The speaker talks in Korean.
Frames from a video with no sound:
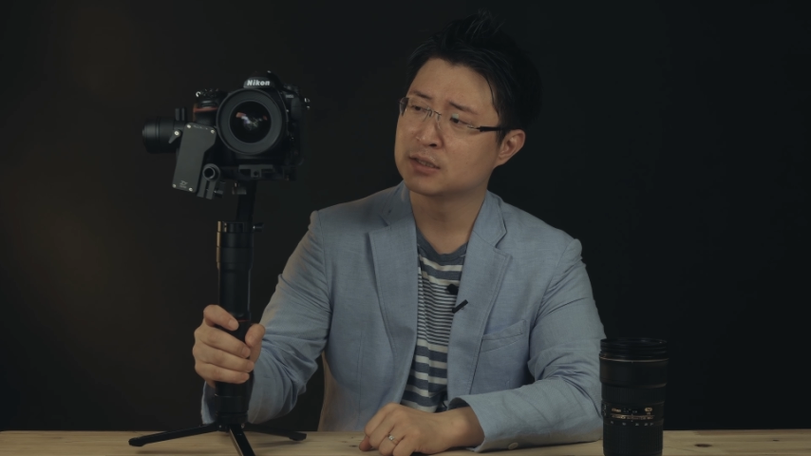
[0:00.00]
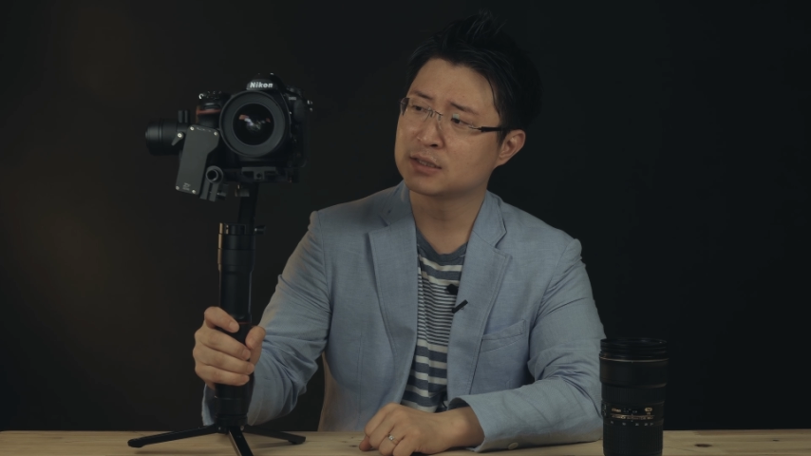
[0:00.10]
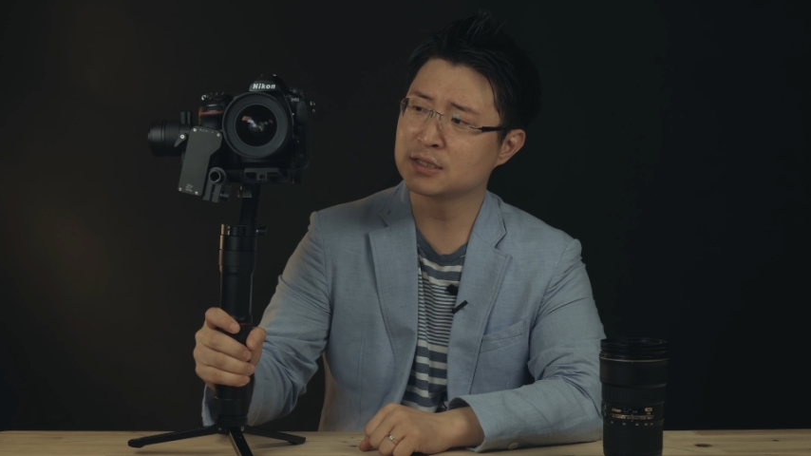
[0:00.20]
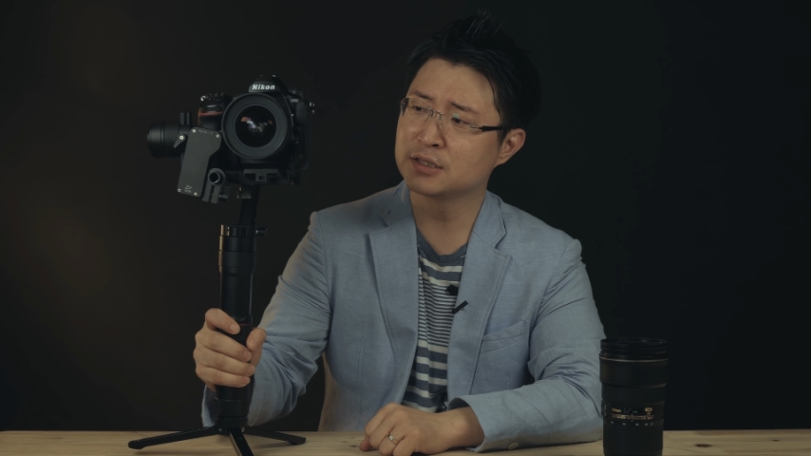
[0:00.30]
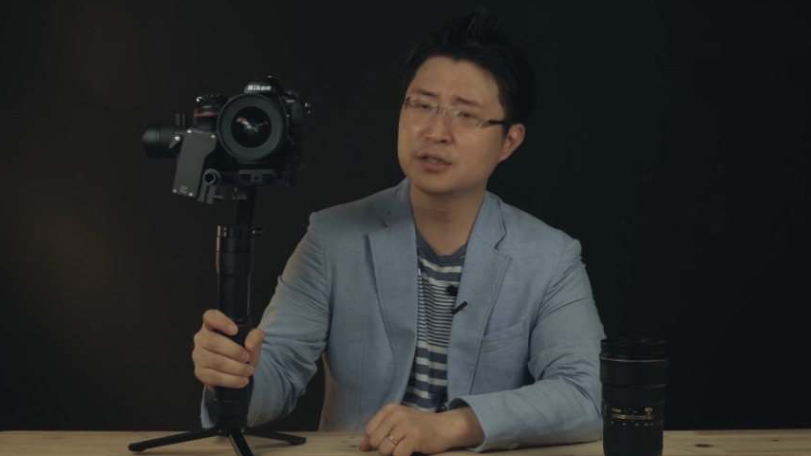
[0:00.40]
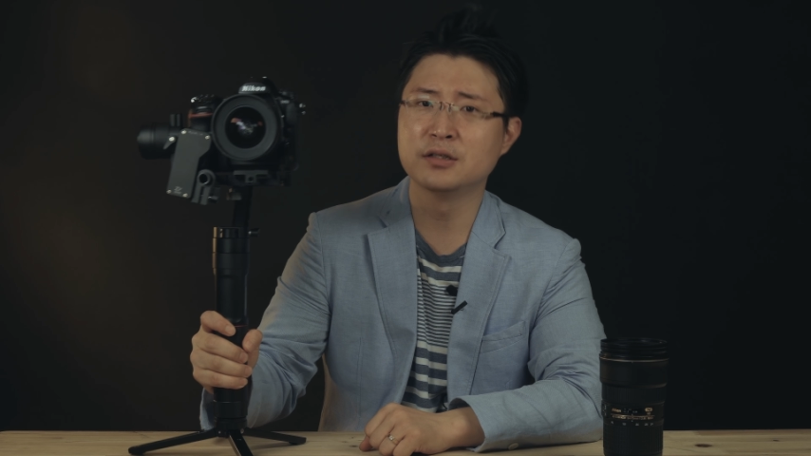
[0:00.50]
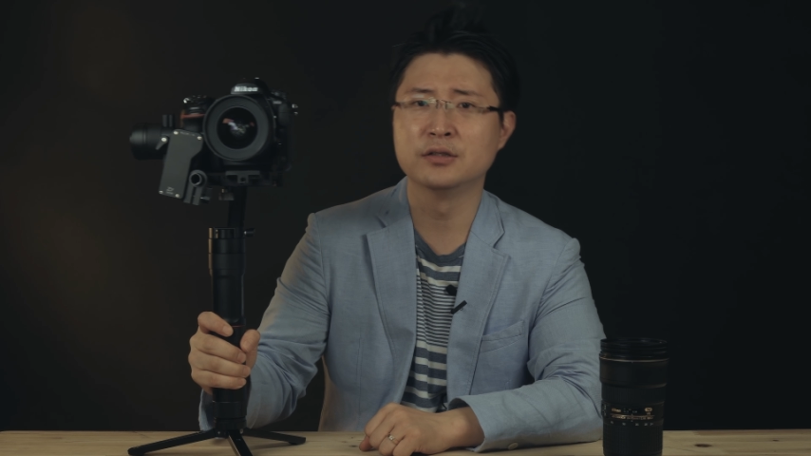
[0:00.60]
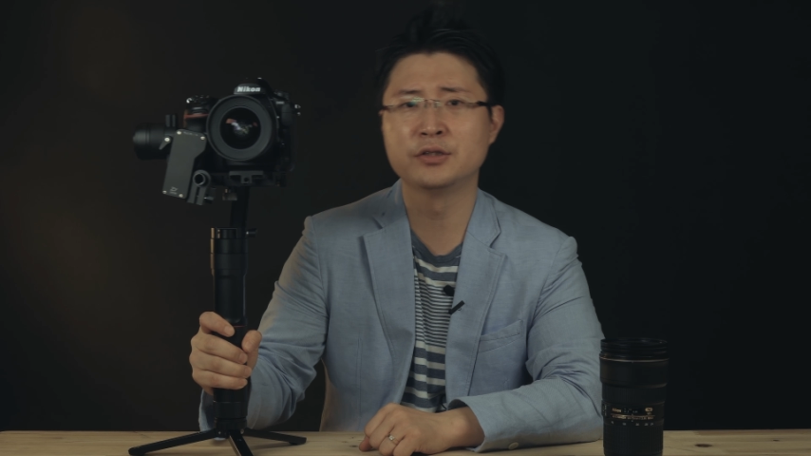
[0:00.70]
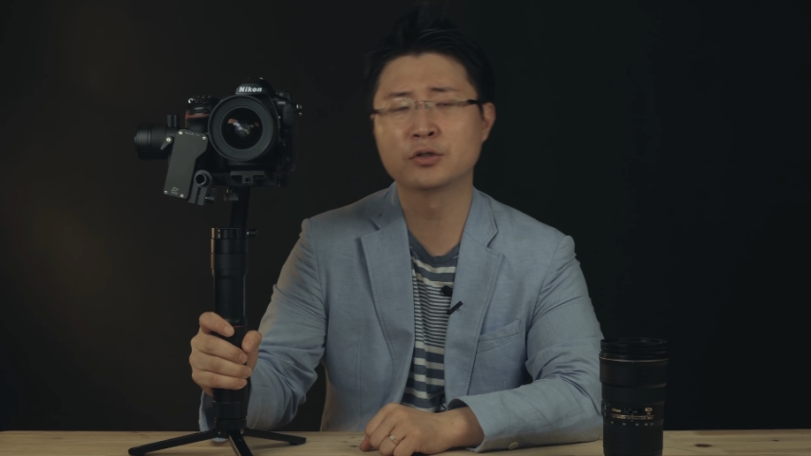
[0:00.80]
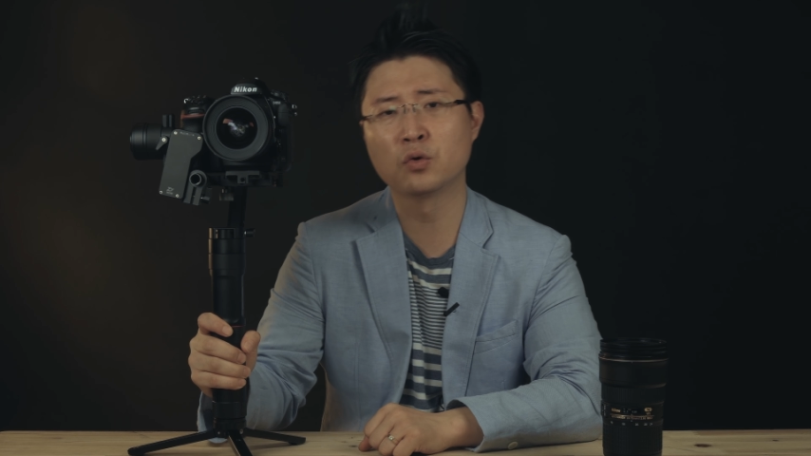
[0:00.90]
사실
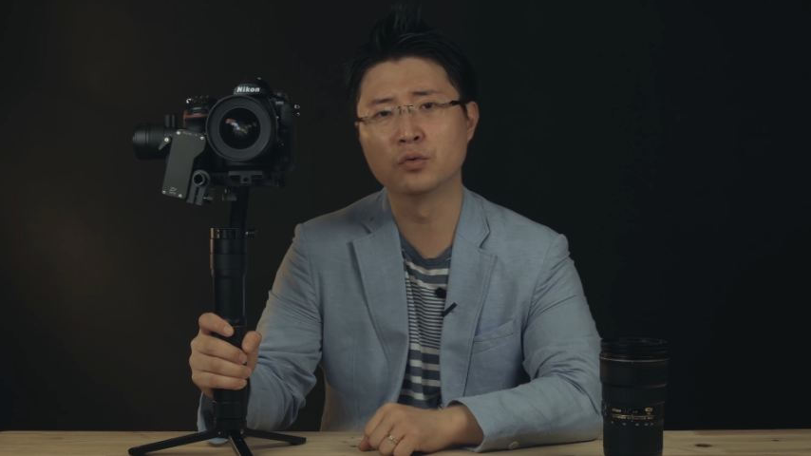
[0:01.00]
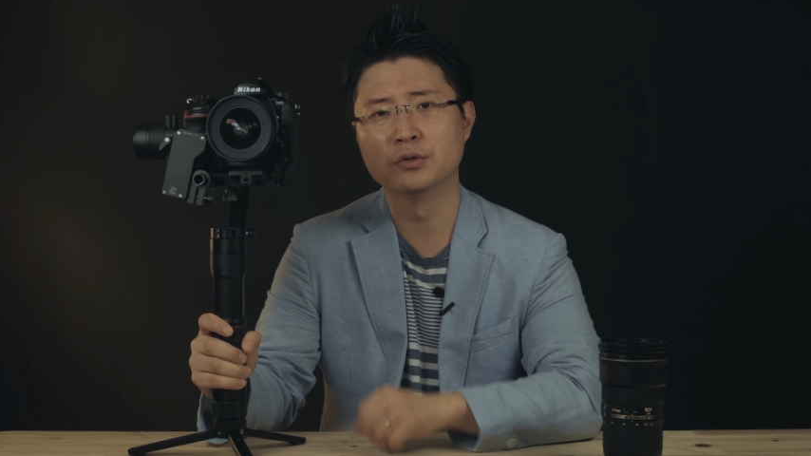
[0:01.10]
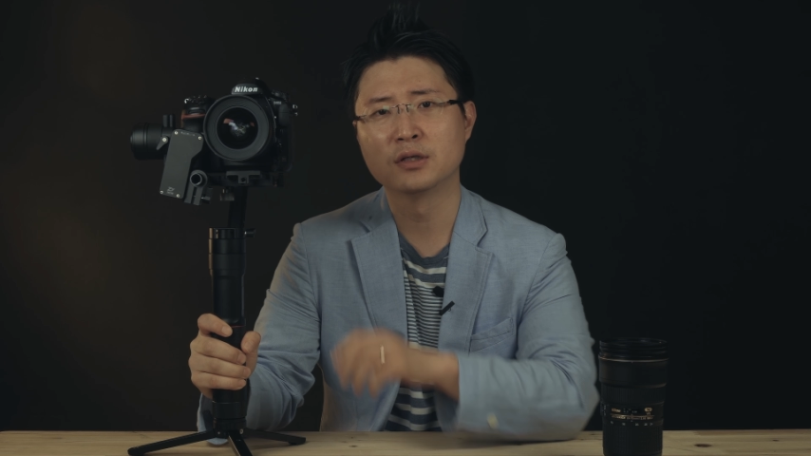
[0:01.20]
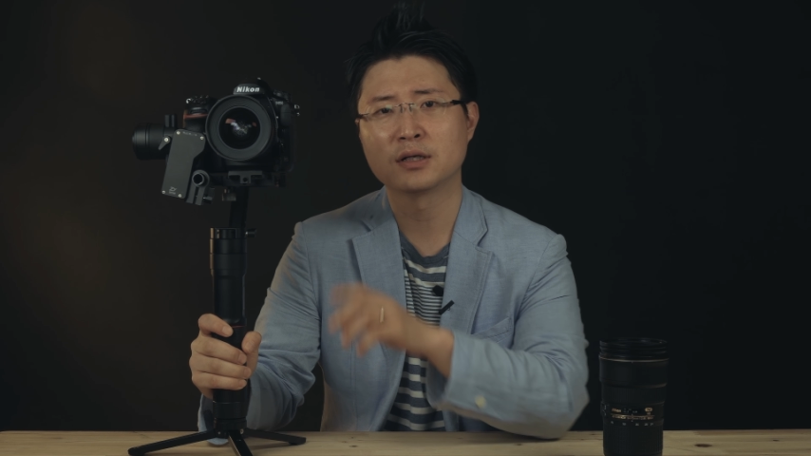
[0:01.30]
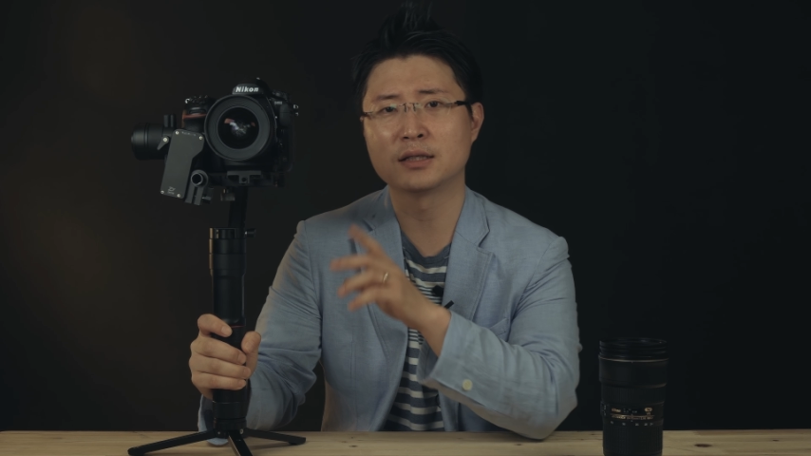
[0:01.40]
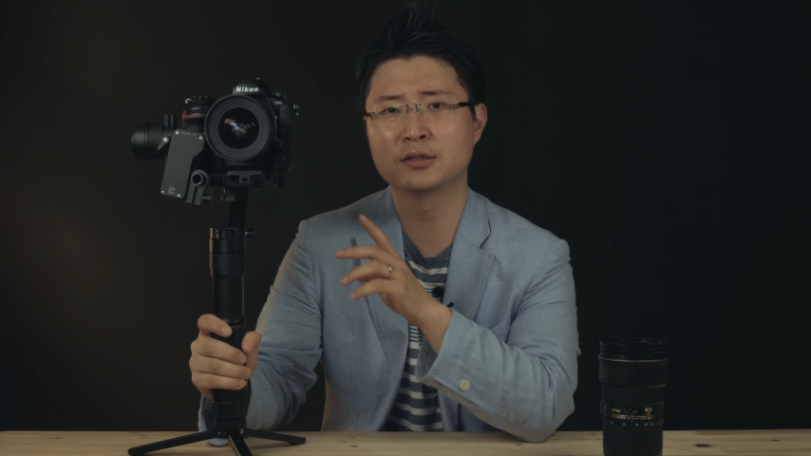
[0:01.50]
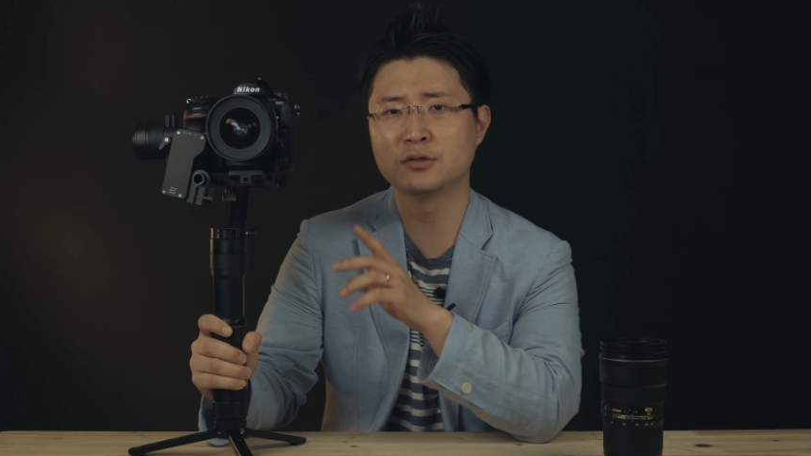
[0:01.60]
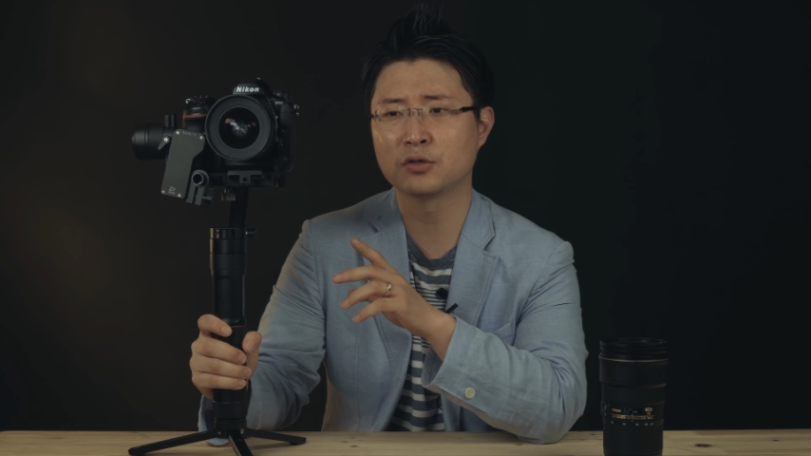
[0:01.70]
니콘 같은